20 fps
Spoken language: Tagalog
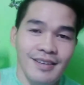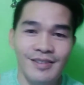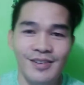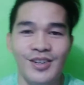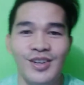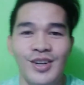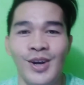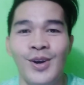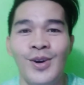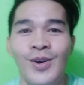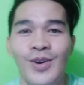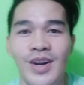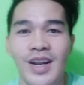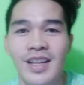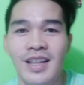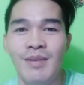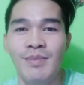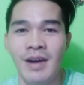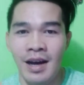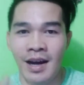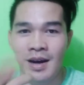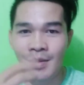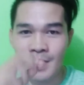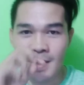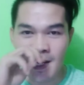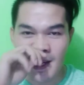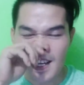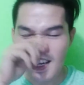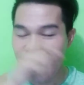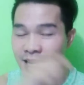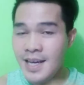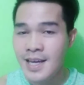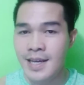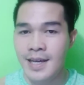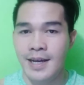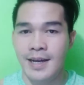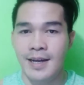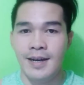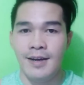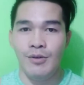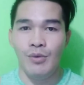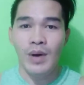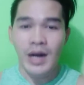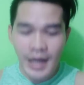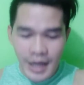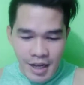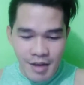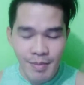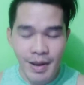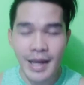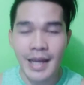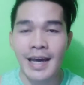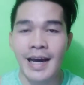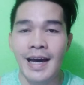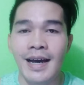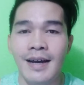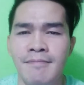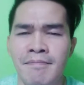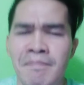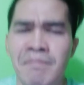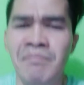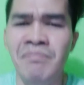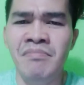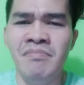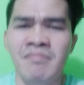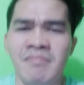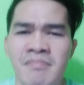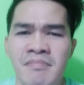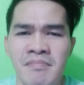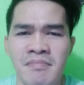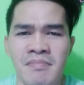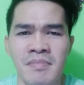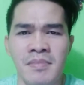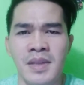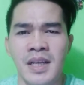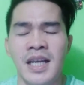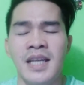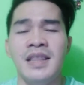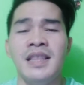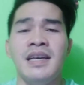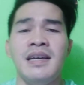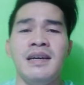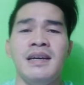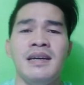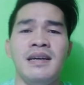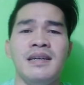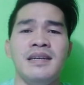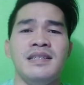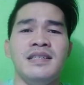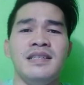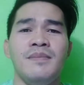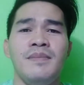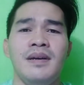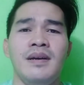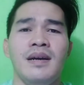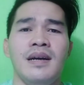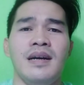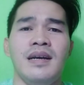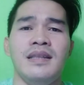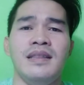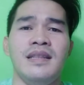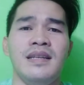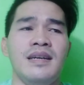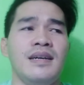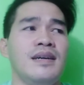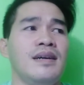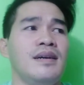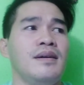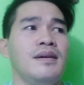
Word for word: Gora-gora na mga kabarangay, kaya huwag kayong mahiya. Kahit na, sabi, kahit na